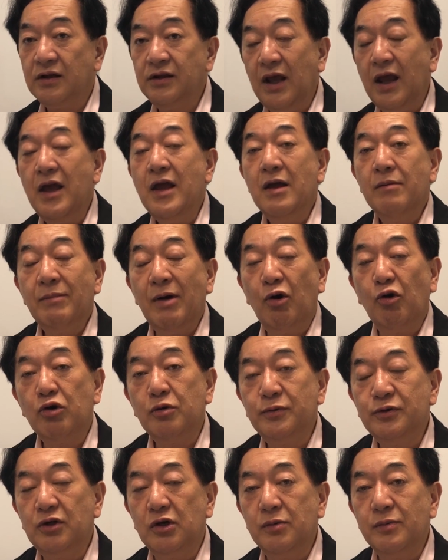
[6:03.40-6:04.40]
で、まあ、
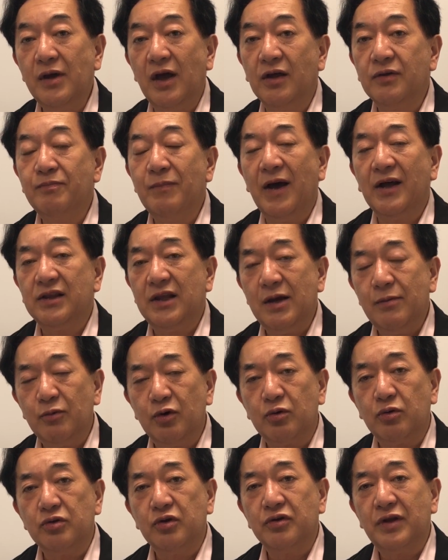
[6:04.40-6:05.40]
北部同盟はまあで
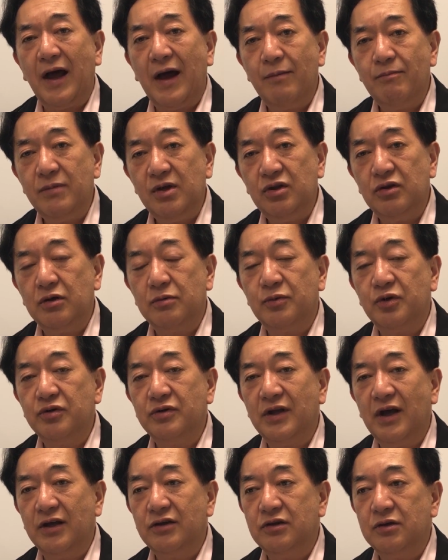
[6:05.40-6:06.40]
もこの難民の
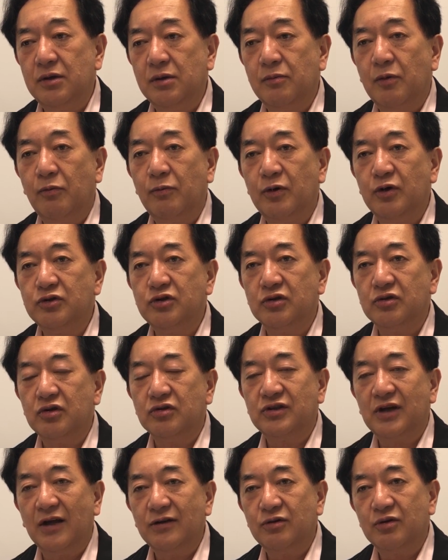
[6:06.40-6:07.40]
問題というのももうちょっ
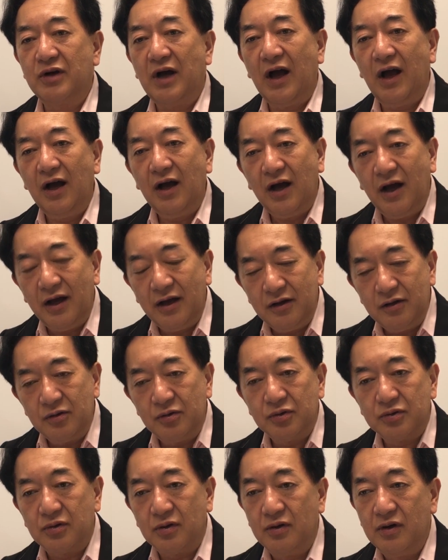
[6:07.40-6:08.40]
とちゃんと考え
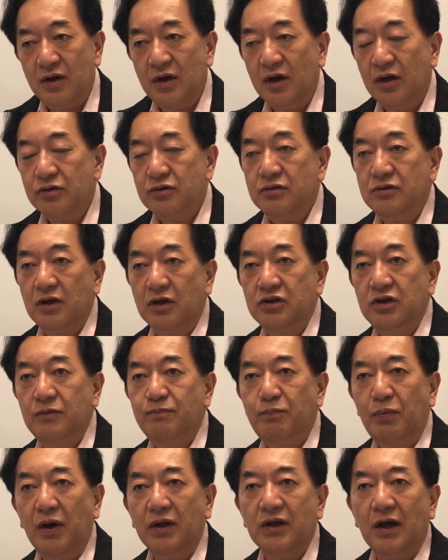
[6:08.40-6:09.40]
ようとというのは日
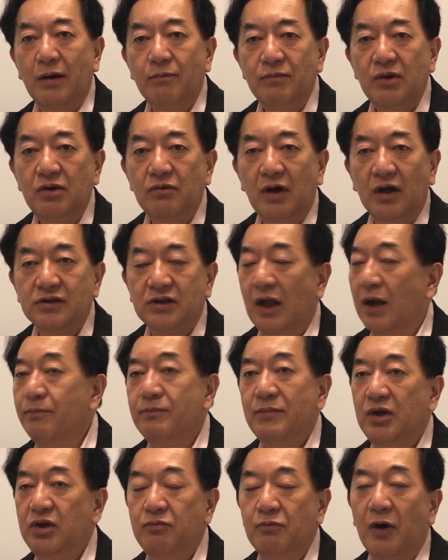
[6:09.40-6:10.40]
本は難民は
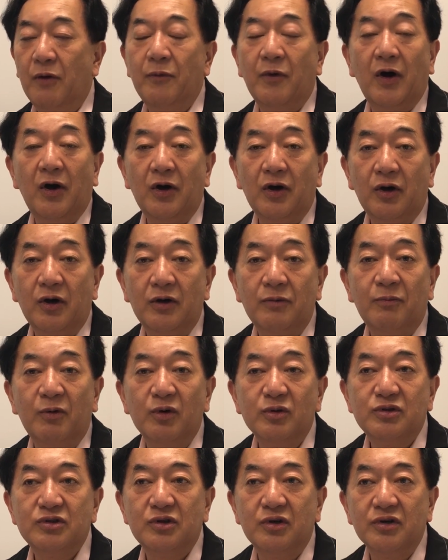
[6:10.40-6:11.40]
難民はもう
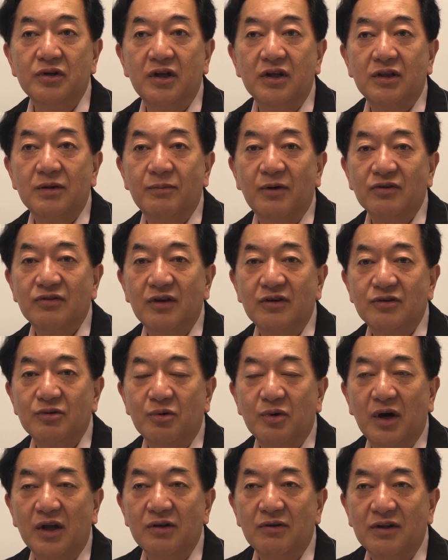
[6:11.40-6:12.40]
もちろん入れてませんし
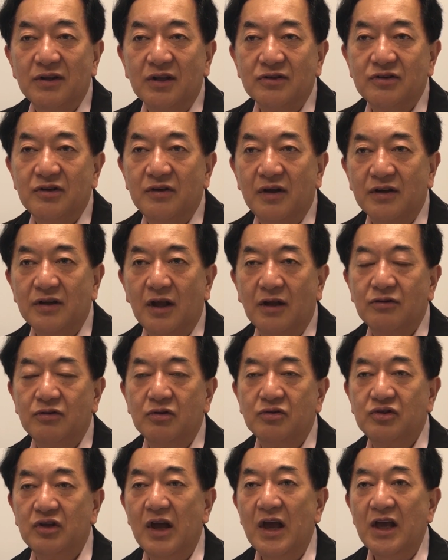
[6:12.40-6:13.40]
お金渡してるだけだっ
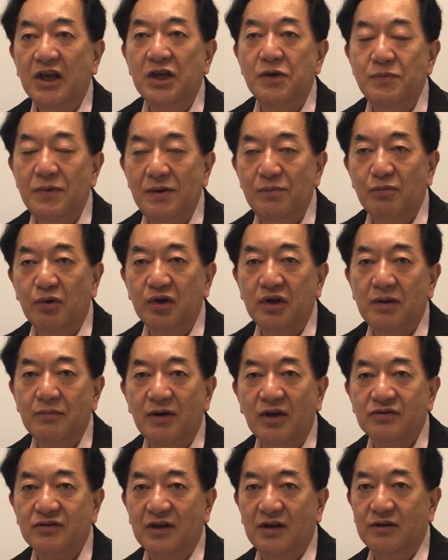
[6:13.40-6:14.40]
てし移民も入れ
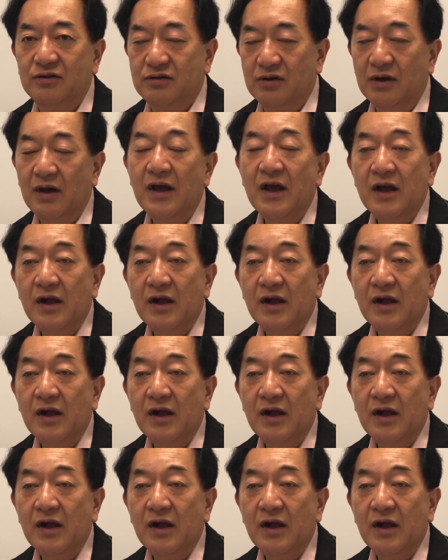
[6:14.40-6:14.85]
ませんって